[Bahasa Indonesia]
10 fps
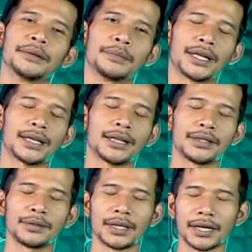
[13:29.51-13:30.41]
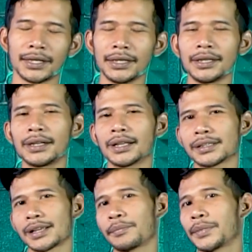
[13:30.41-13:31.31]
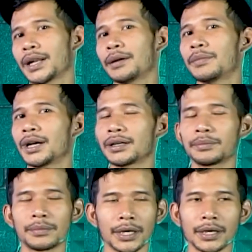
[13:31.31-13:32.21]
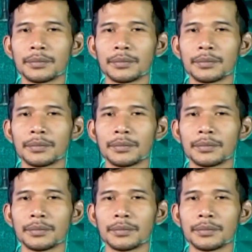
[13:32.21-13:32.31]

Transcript: mereka lanjut lagi dan sampailah maghrib mereka